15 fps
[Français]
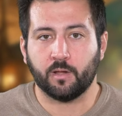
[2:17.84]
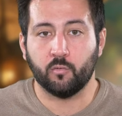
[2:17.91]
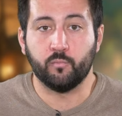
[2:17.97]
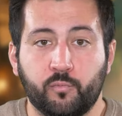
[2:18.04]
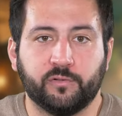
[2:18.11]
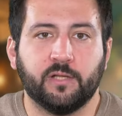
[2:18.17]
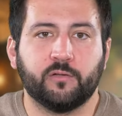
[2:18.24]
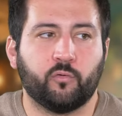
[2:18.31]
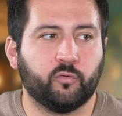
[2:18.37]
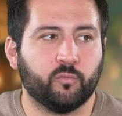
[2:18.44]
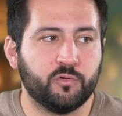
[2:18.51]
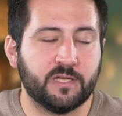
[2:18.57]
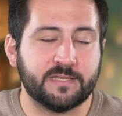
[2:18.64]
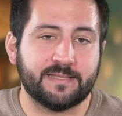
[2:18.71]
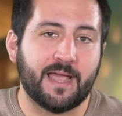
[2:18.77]
Ou peut-être que
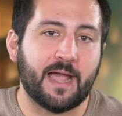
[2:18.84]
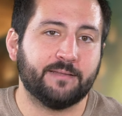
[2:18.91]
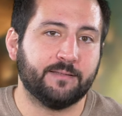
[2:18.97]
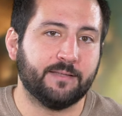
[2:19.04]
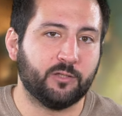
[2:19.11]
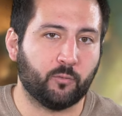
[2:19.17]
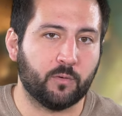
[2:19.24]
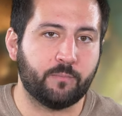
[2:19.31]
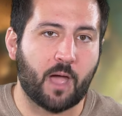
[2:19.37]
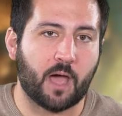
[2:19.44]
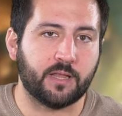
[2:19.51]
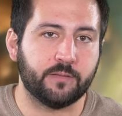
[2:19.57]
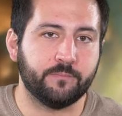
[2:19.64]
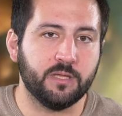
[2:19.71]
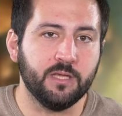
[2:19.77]
son monastère a été détruit
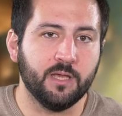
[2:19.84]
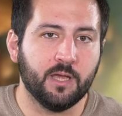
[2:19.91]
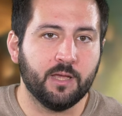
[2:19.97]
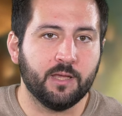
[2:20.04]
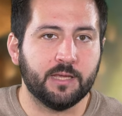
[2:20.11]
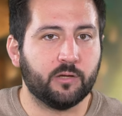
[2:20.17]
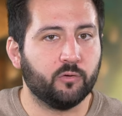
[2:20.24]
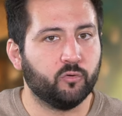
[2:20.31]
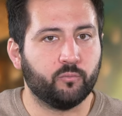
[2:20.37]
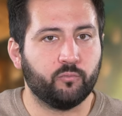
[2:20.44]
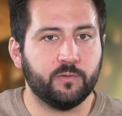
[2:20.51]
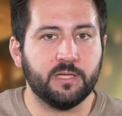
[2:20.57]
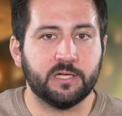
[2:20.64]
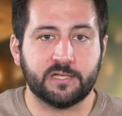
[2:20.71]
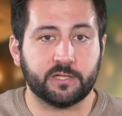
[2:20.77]
par un ennemi et que
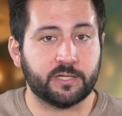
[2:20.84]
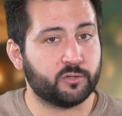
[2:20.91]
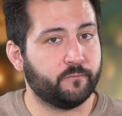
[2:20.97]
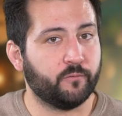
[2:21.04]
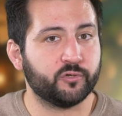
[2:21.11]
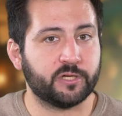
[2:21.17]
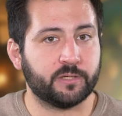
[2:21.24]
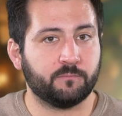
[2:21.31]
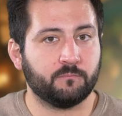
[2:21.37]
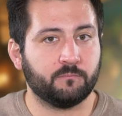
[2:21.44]
depuis il cherche à se venger.